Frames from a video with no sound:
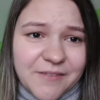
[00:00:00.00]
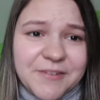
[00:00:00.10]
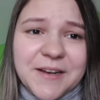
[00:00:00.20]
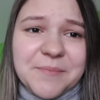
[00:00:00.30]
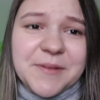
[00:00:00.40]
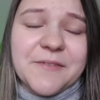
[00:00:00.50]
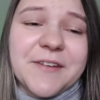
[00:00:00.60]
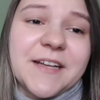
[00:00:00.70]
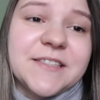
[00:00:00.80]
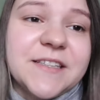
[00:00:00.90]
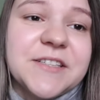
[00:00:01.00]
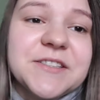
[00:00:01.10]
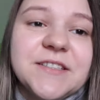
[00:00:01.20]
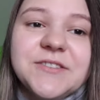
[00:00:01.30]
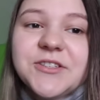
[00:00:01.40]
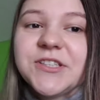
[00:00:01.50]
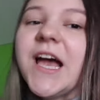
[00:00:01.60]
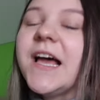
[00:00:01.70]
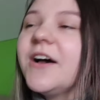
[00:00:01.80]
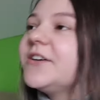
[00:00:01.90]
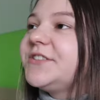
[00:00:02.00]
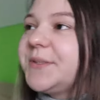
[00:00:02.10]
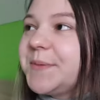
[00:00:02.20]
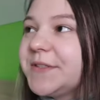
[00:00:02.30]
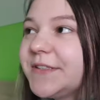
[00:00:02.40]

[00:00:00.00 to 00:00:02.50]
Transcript: Filip najwyraźniej też chce coś od siebie